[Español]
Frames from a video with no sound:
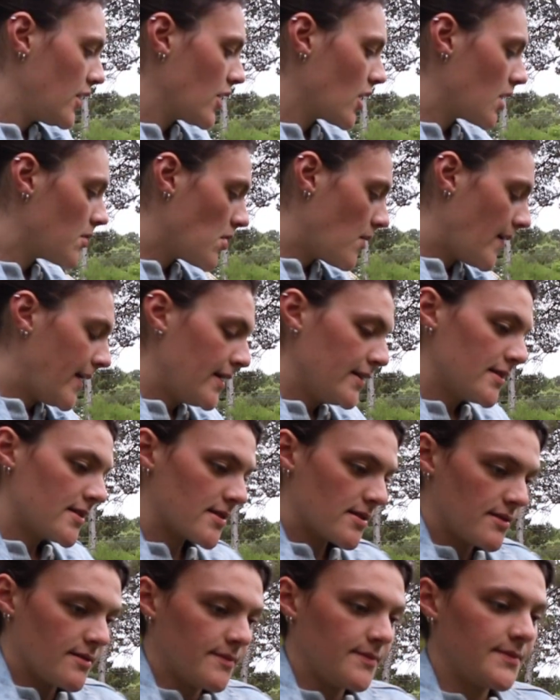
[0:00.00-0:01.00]
Como
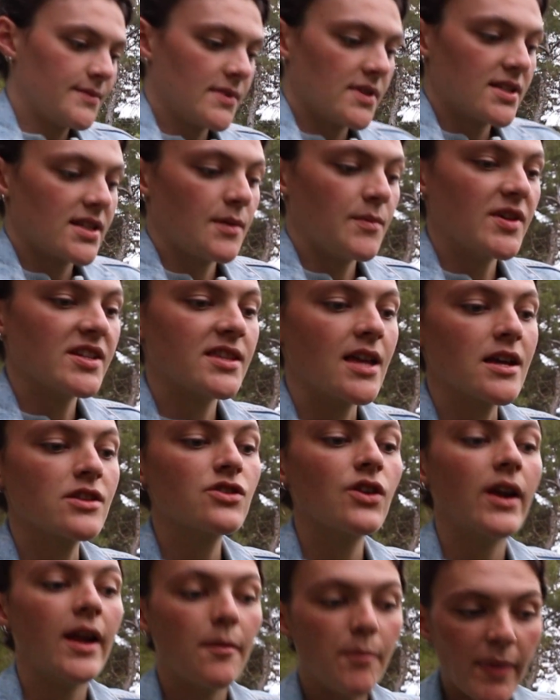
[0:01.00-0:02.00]
veis, se me está
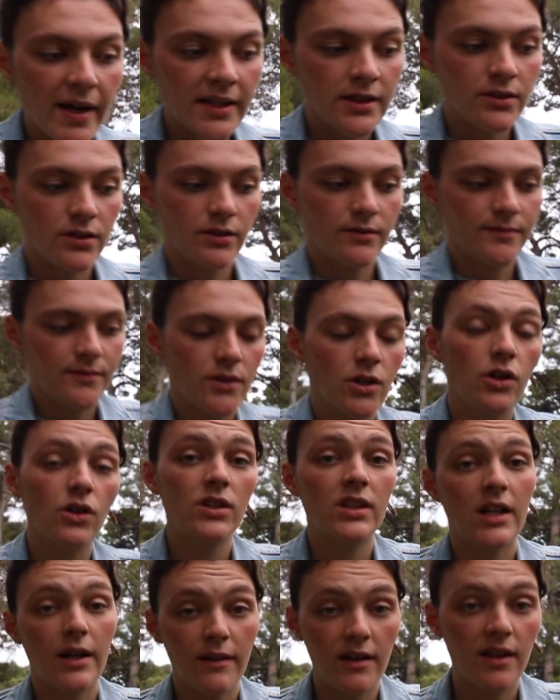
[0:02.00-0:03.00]
solapando
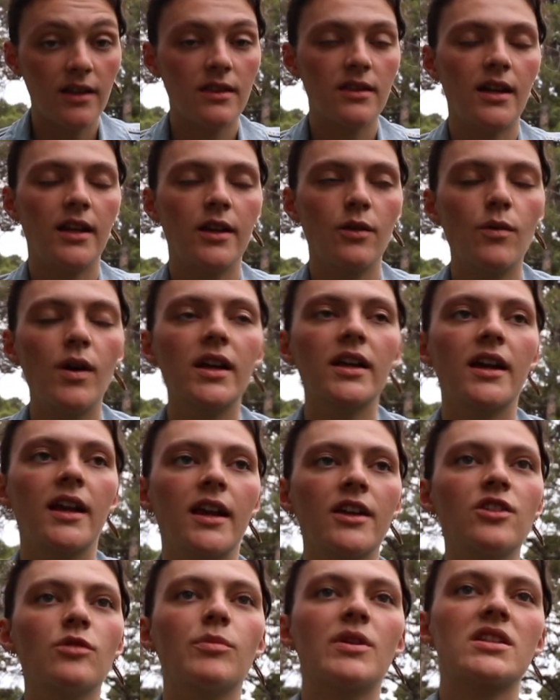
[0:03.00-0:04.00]
otra vez, al igual que el
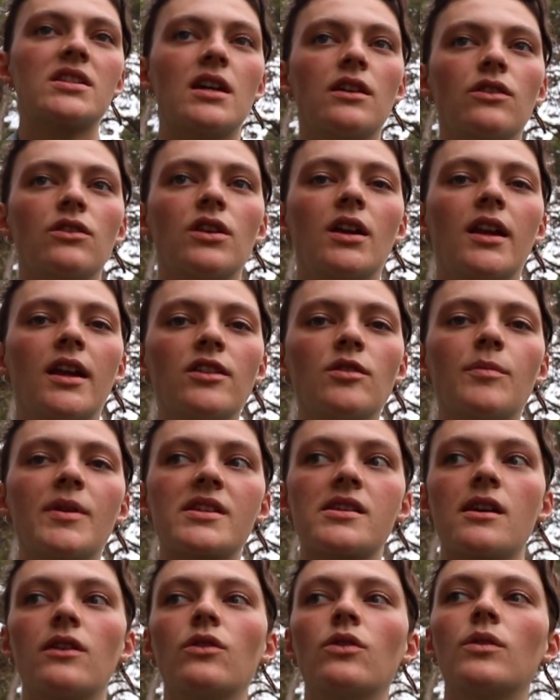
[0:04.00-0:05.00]
año pasado, y el año
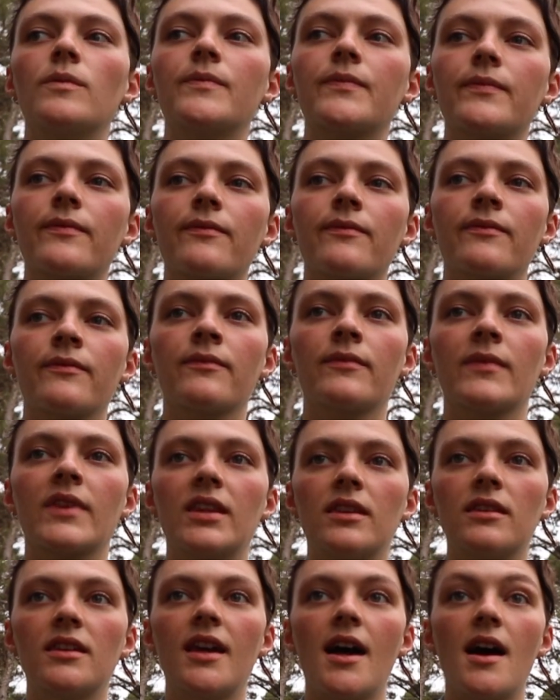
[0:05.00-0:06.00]
pasado
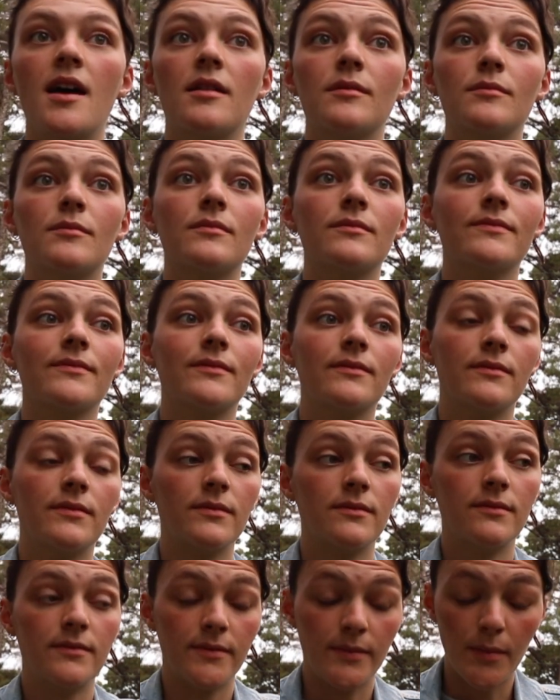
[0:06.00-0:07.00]
mm, ya
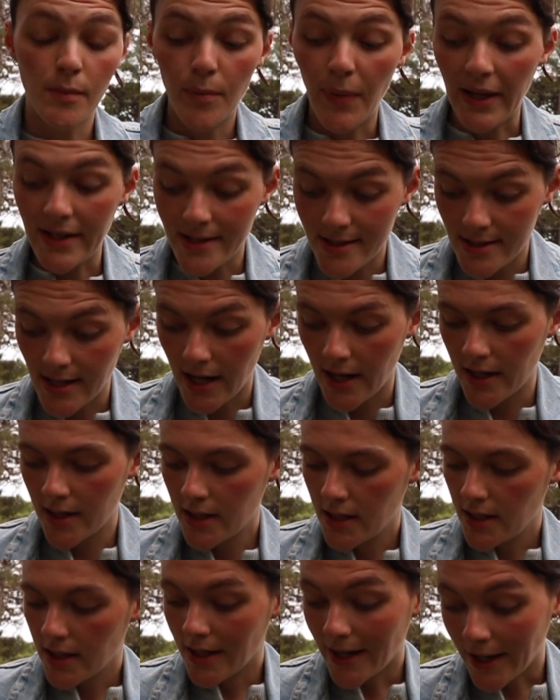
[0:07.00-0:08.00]
pensé
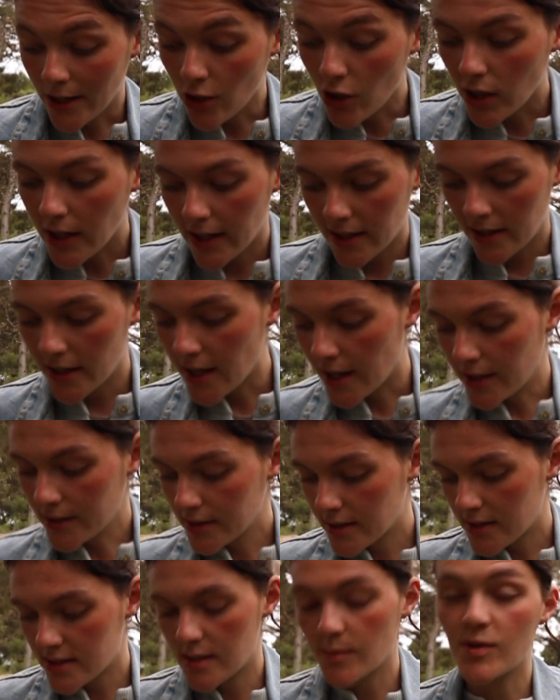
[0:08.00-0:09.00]
que no quería
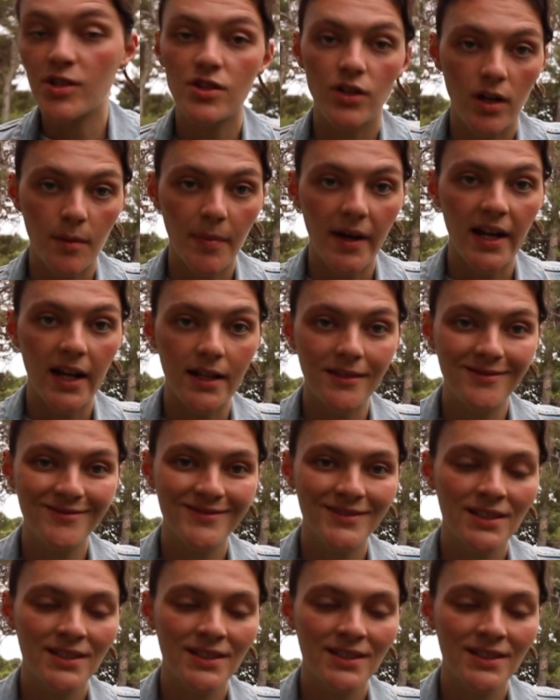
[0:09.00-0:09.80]
que se me solaparan